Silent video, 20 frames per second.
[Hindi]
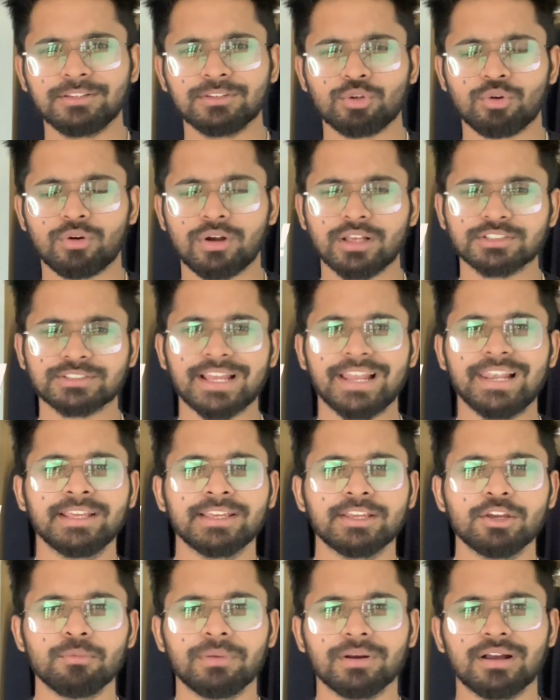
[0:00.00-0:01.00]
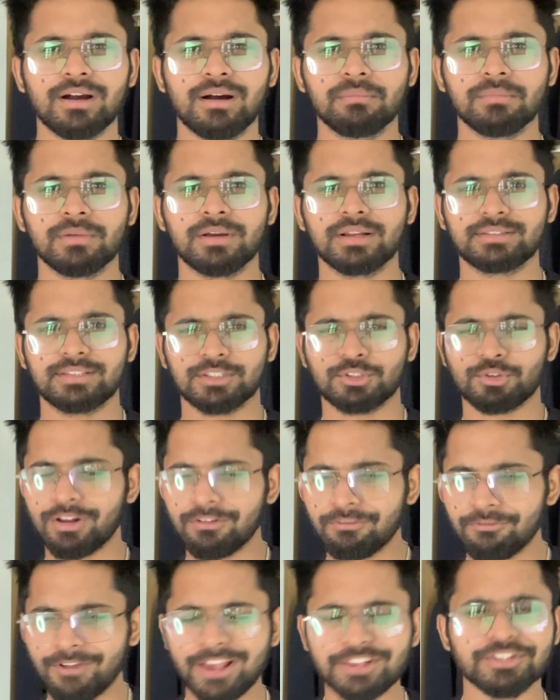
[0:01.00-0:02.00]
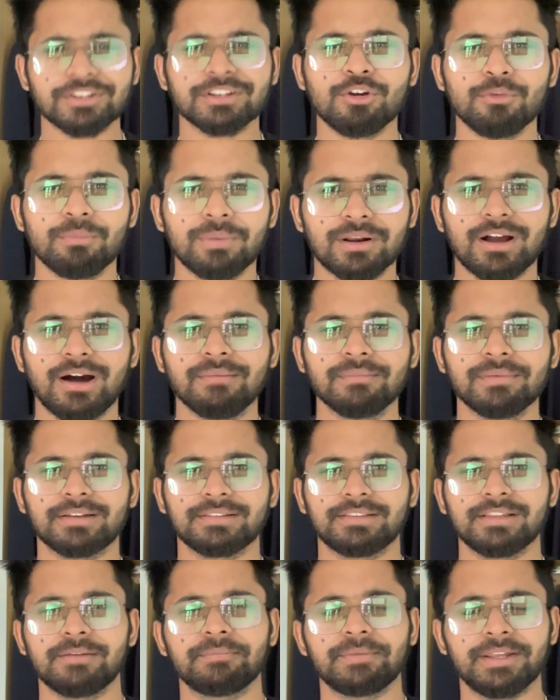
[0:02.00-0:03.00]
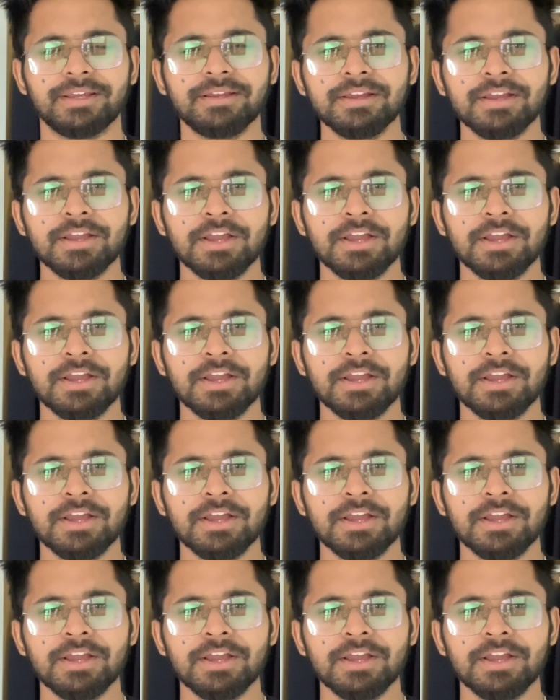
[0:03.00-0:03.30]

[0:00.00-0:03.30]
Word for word: थोड़ा स्टाइलिंग के ऊपर काम करते हैं थोड़ा फैशन के ऊपर काम करते हैं अपने